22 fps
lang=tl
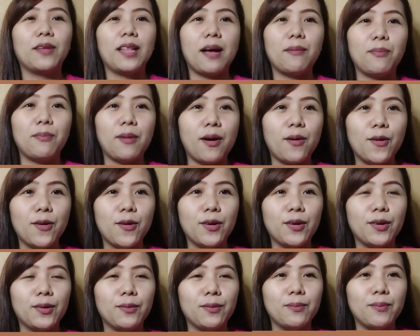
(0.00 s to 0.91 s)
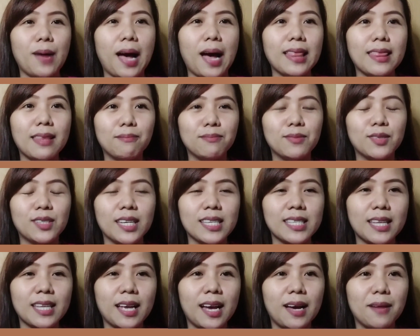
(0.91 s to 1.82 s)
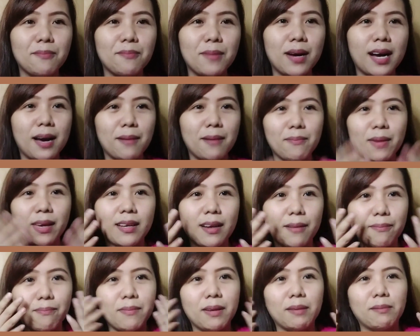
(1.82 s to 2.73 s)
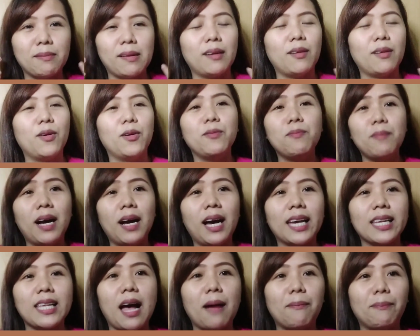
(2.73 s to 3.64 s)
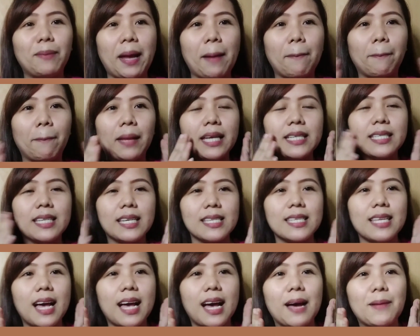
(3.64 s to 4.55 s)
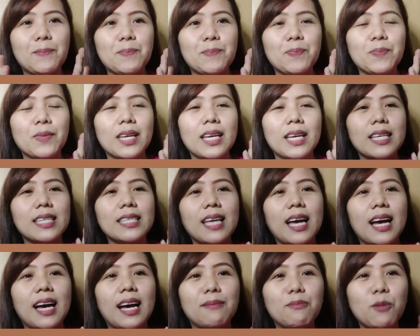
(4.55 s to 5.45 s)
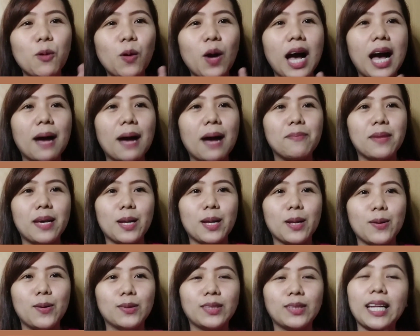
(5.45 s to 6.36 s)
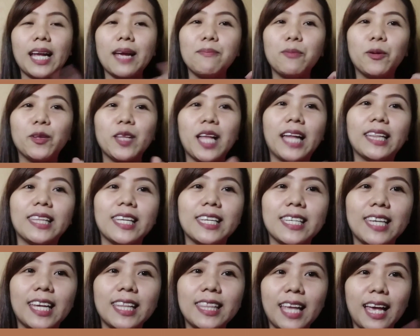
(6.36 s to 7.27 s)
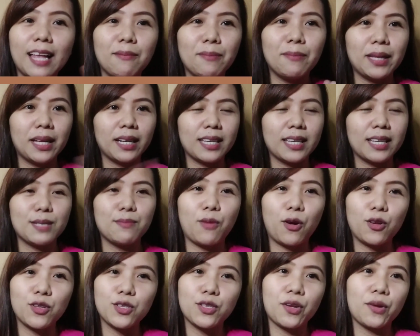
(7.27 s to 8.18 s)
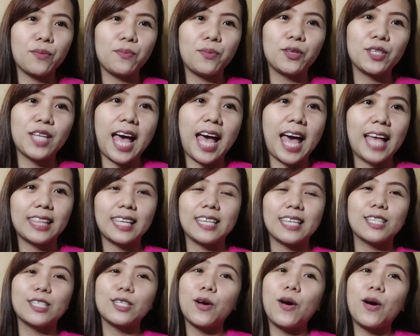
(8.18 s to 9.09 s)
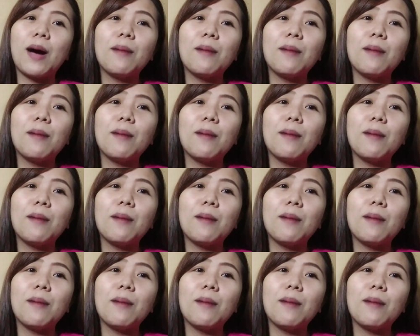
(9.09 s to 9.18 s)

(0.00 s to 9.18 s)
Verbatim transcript: wala pa akong alam dyan sa mga makeup makeup o oh, mga ina-apply-apply dyan sa sa mukha. Pero try po natin yan dahil may nag-sponsor po sa atin. So,